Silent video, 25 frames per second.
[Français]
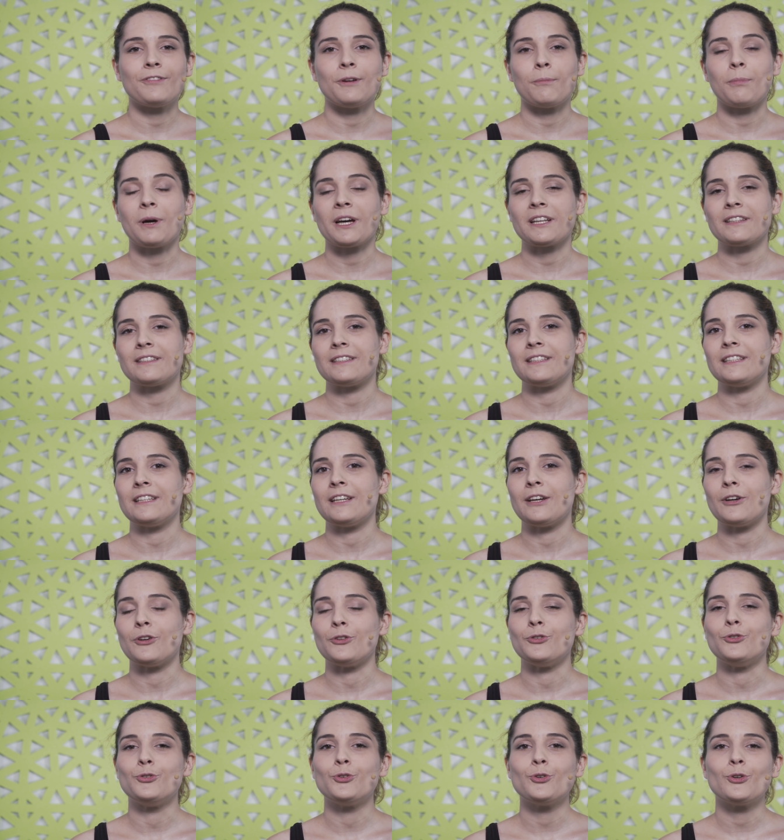Il fait
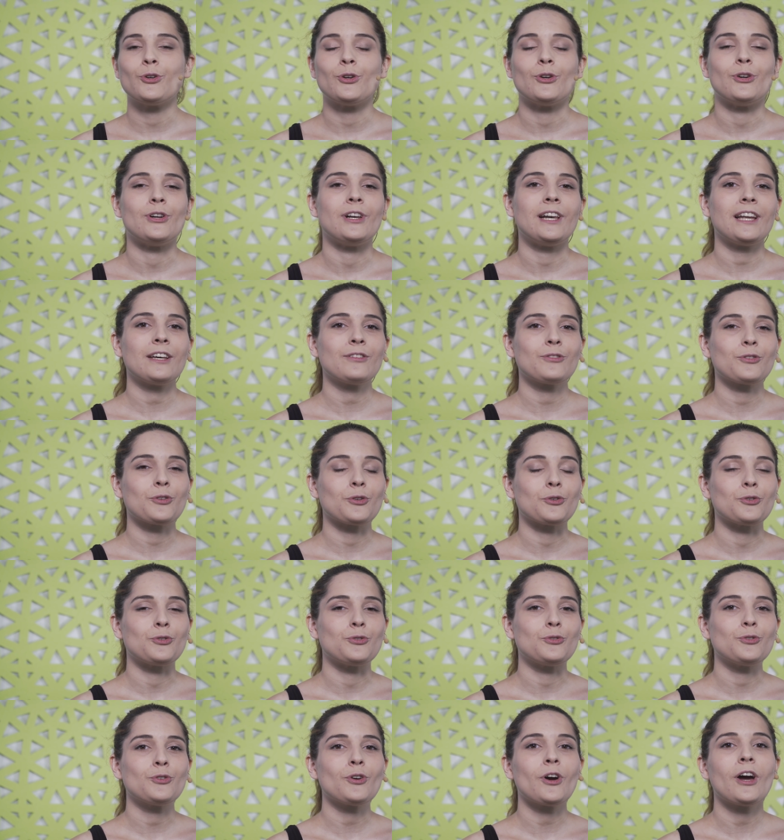partie de la
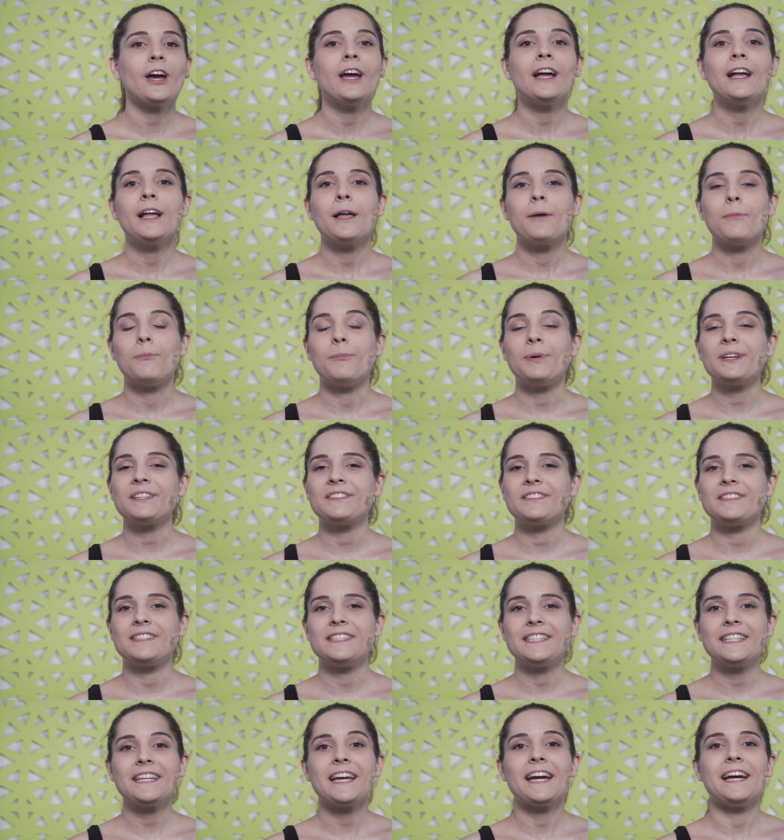structure
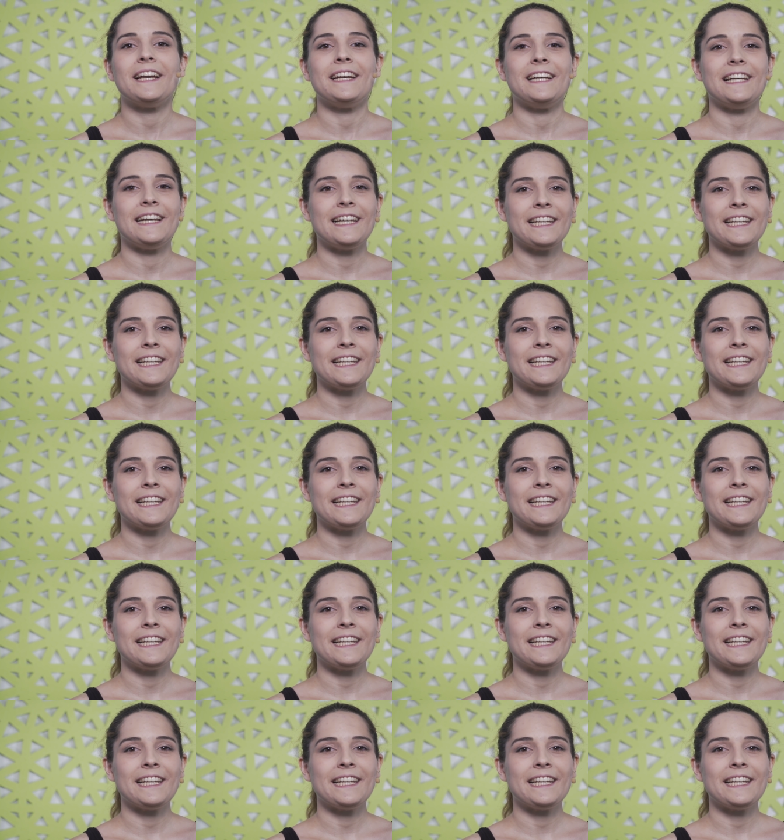Bastille